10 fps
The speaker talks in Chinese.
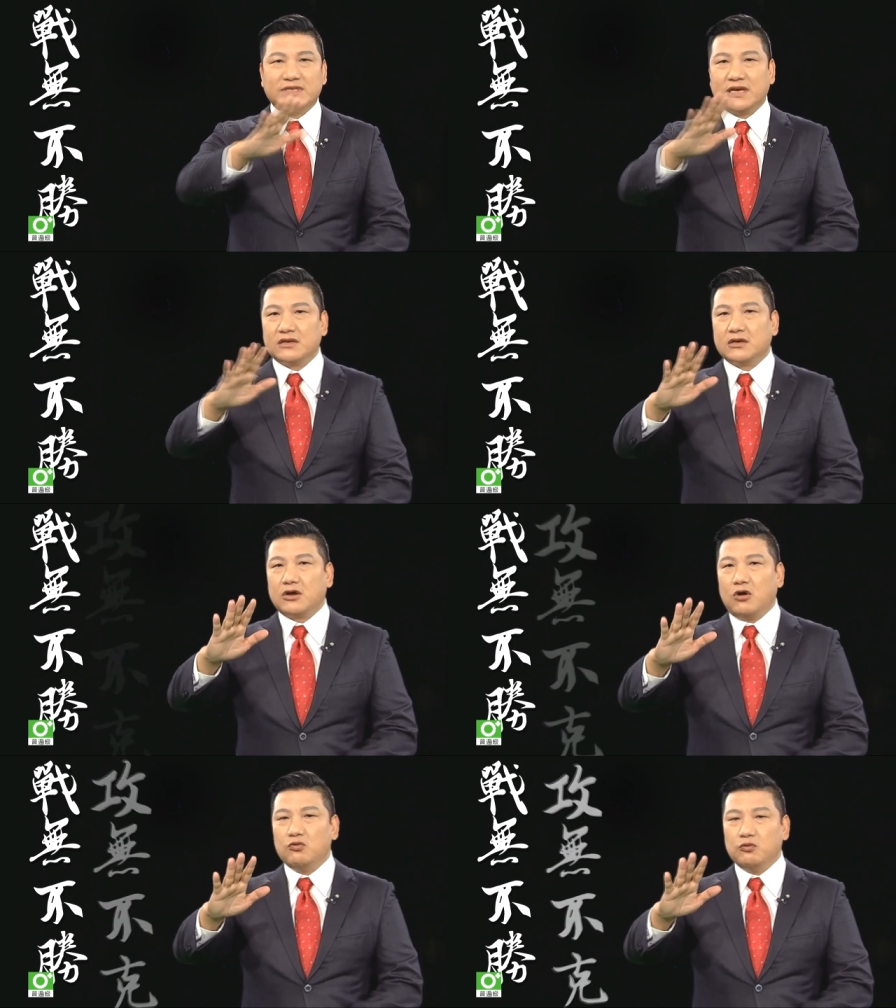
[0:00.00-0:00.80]
无不
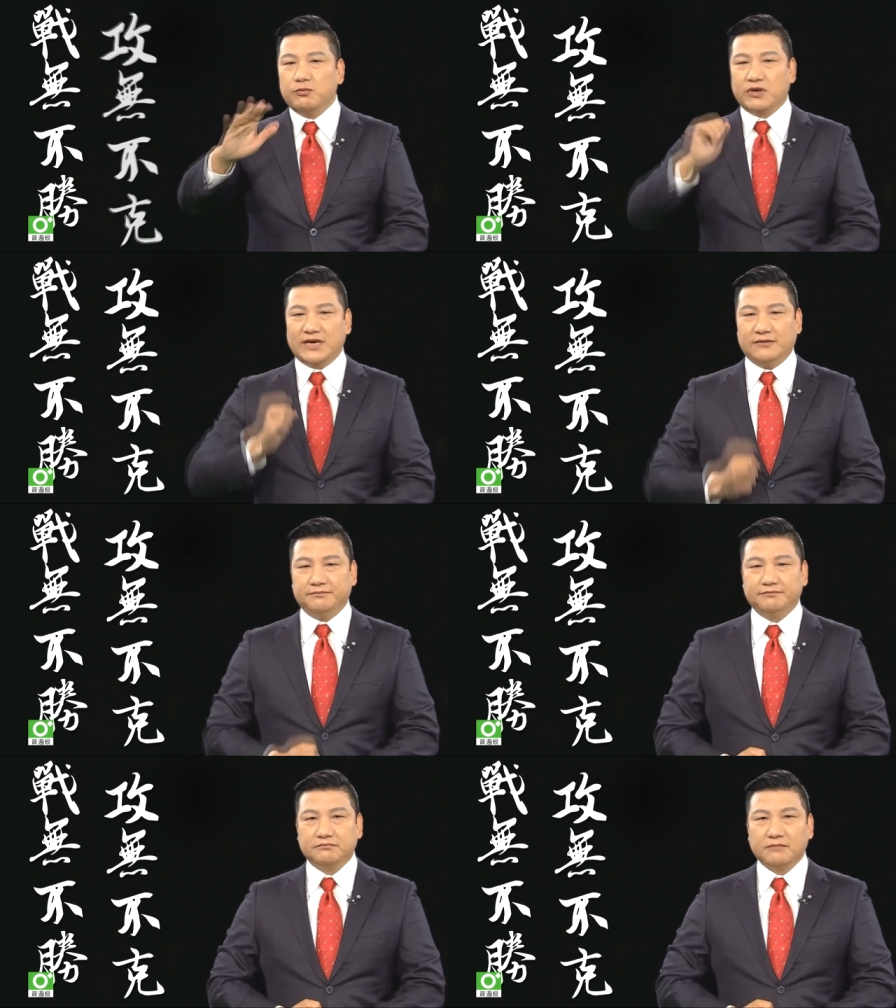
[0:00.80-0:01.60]
胜，攻无
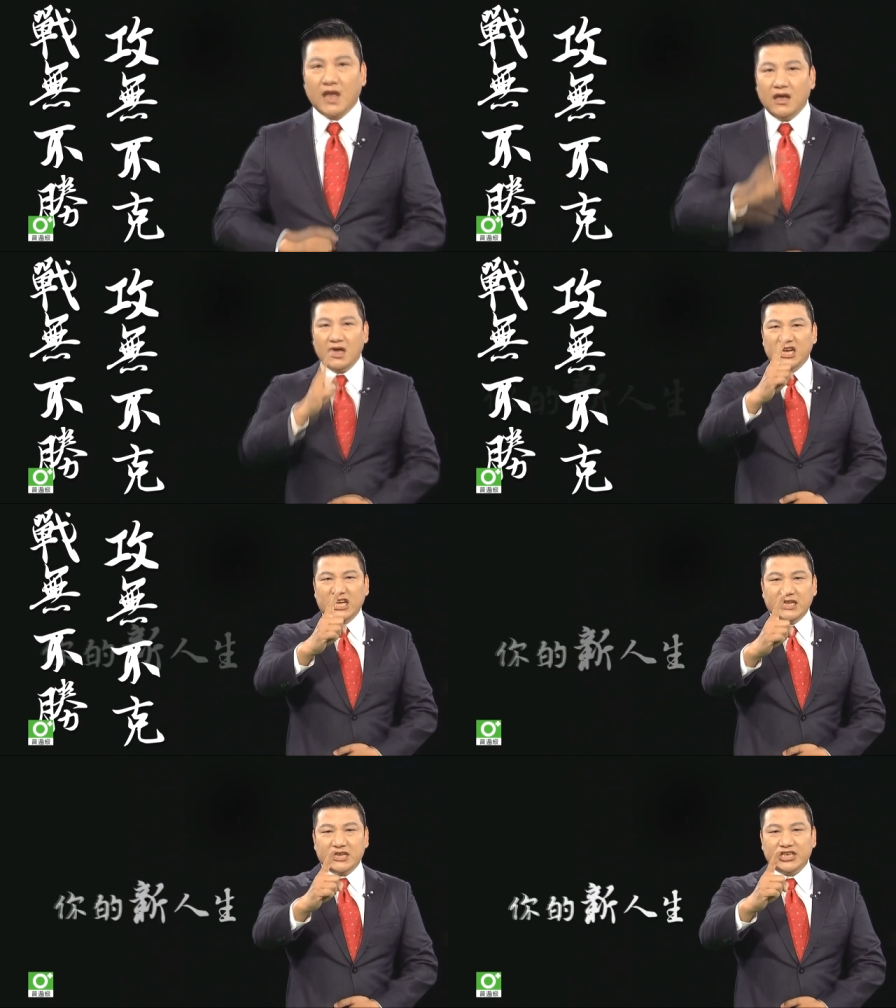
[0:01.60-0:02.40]
不
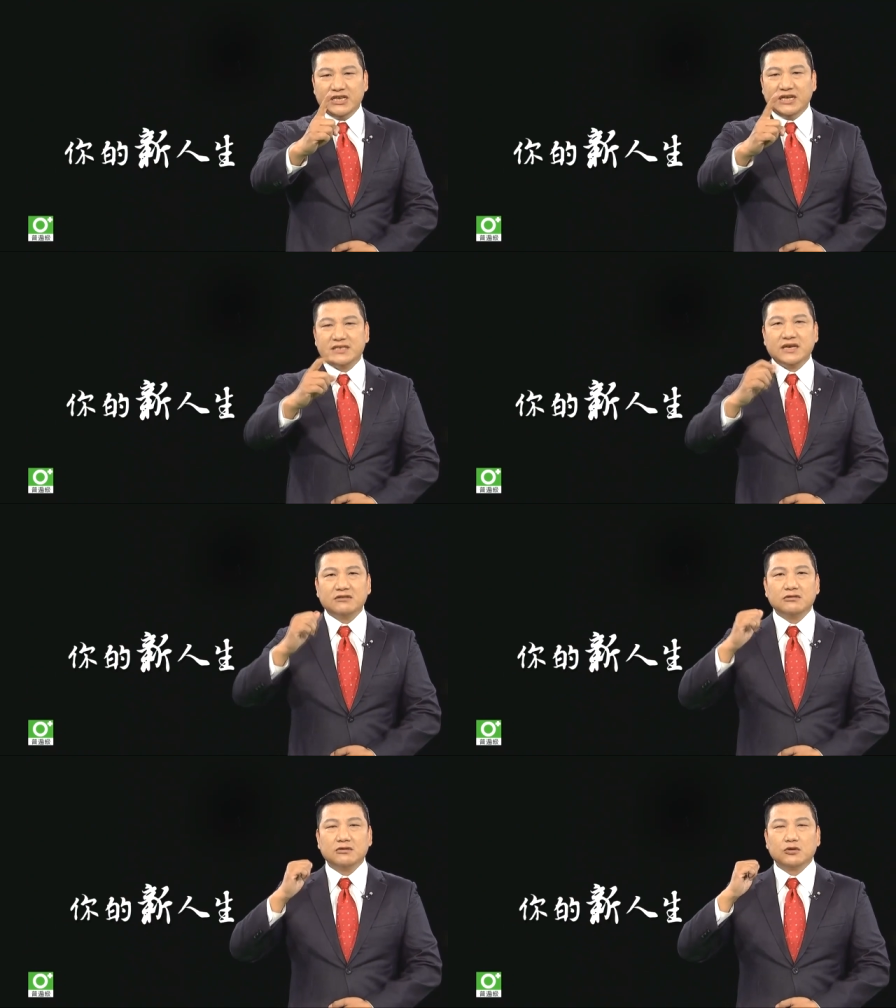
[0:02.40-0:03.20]
克。你的新
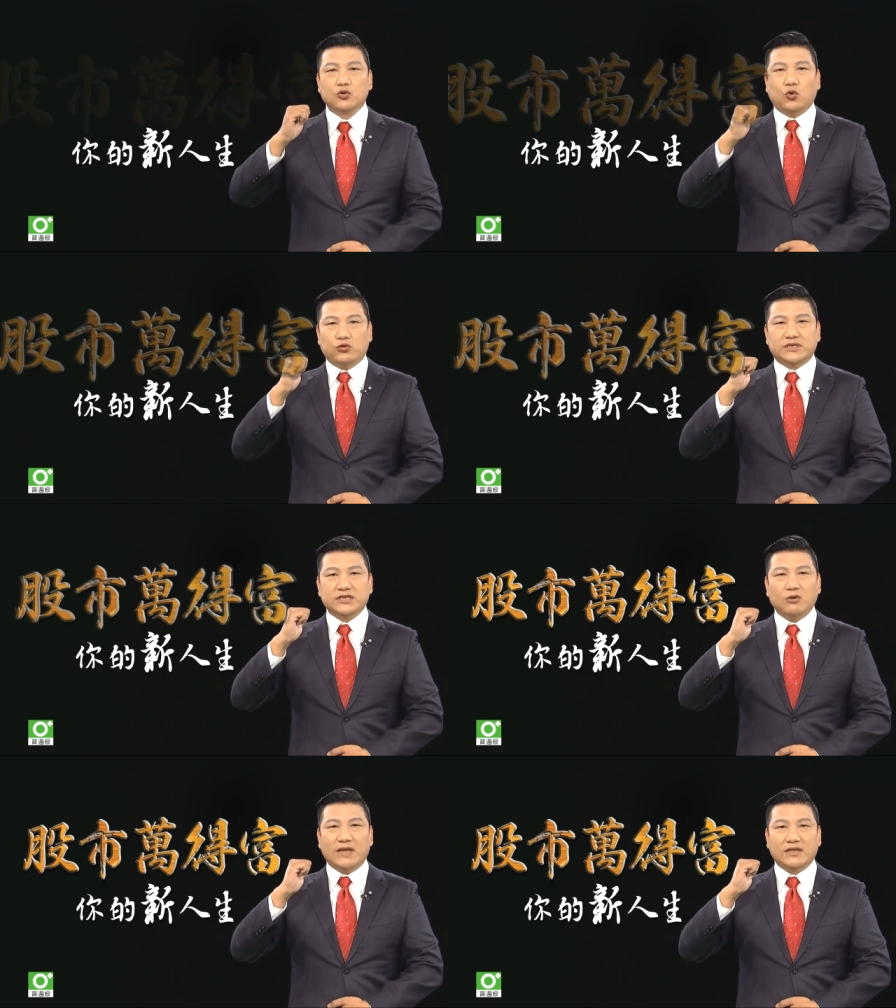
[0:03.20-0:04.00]
人生，
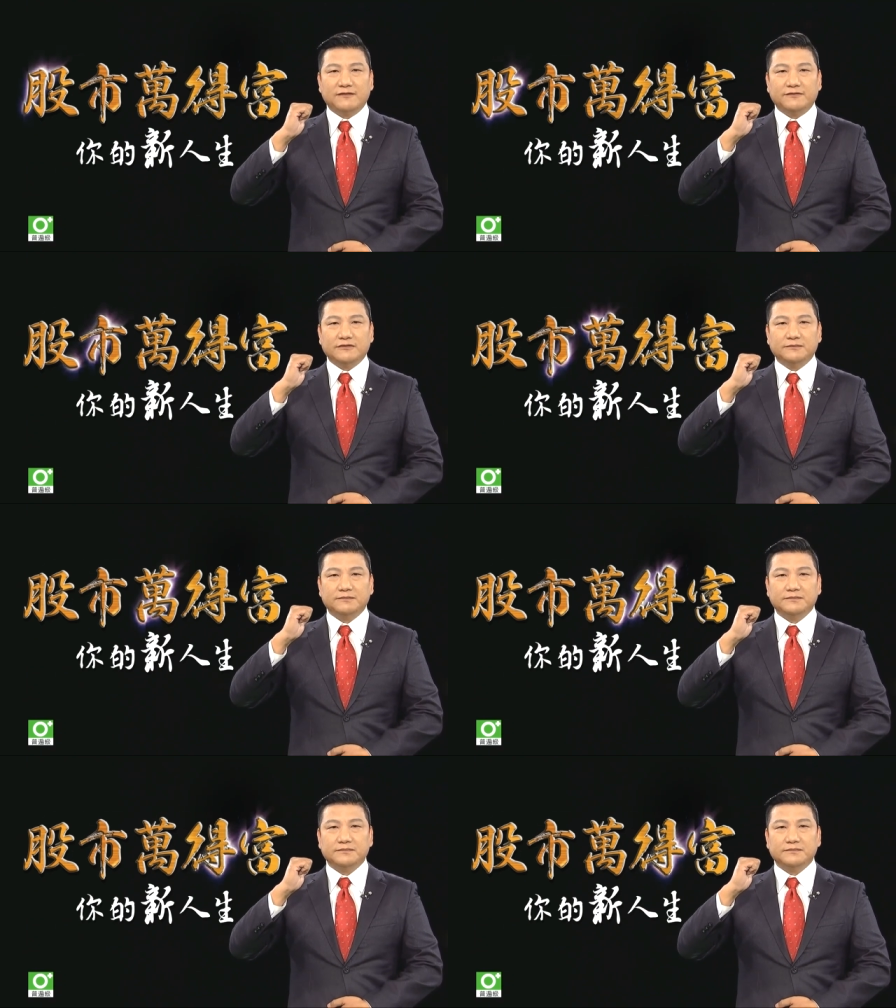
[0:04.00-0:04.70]
股市万德福。